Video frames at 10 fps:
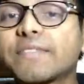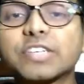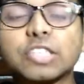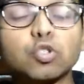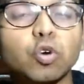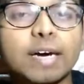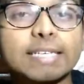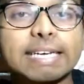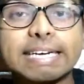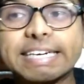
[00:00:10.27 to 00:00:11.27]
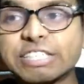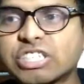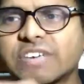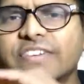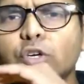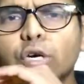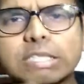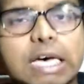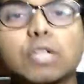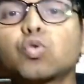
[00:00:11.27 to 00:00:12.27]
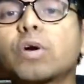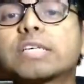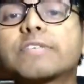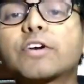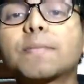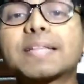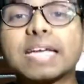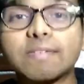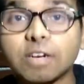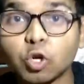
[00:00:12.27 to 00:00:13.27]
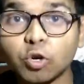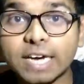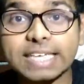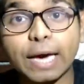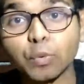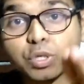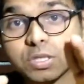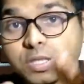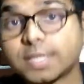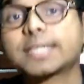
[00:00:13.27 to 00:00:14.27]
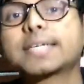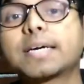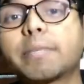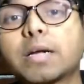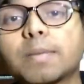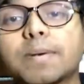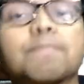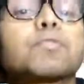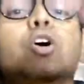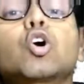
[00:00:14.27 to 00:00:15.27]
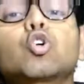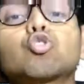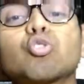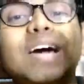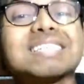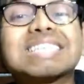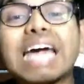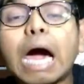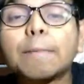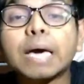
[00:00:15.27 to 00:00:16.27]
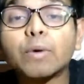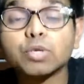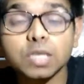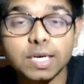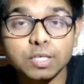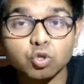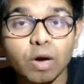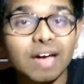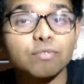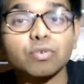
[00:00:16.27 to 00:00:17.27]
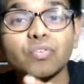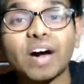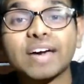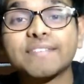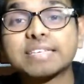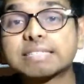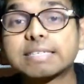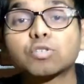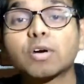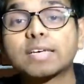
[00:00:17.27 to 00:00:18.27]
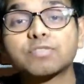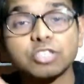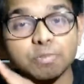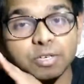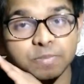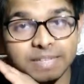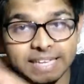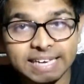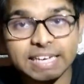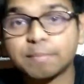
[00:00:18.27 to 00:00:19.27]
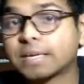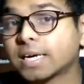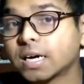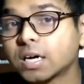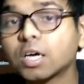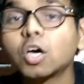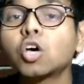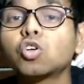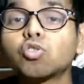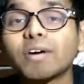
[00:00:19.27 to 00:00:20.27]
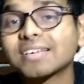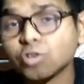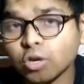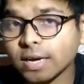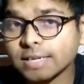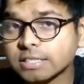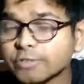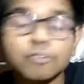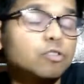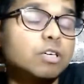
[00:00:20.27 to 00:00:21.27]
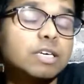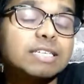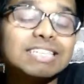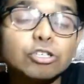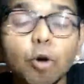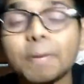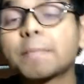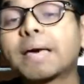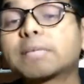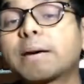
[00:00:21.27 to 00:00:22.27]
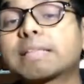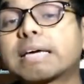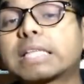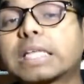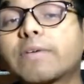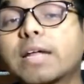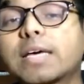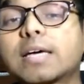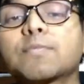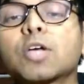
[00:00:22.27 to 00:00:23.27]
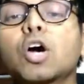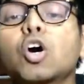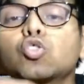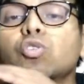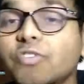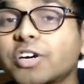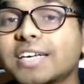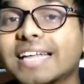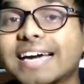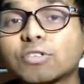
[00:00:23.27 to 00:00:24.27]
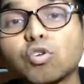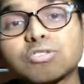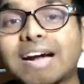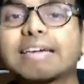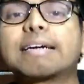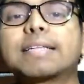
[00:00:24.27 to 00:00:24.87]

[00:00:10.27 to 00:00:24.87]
here फिर से चुका गाइस एक इंटरेस्टिंग वीडियो के साथ तो गाइस वीडियो बताने वाला हो गाइस iOS 13 के बारे में तो गाइस क्या हमें iOS 13 जो है iPhone 5s 6 जो गाइस 6 प्लस में देखने मिलेगा तो गाइस चलो गाइस इसी टॉपिक पे आज बात करने वाले हैं फॉर डिले गाइस चलो स्टार्ट